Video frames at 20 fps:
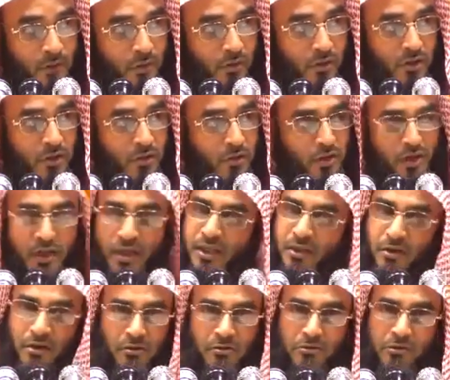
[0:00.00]
অজ্ঞতা
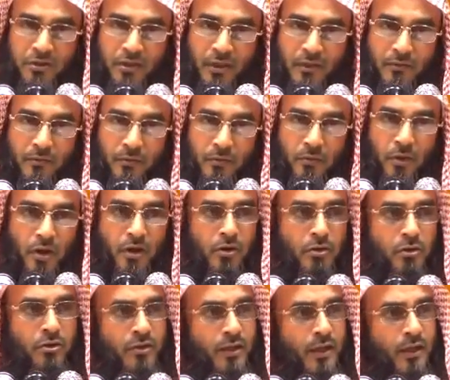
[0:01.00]
অনেকে অজ্ঞতা
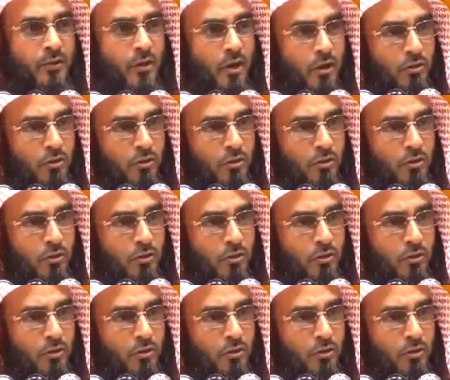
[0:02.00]
অজ্ঞতা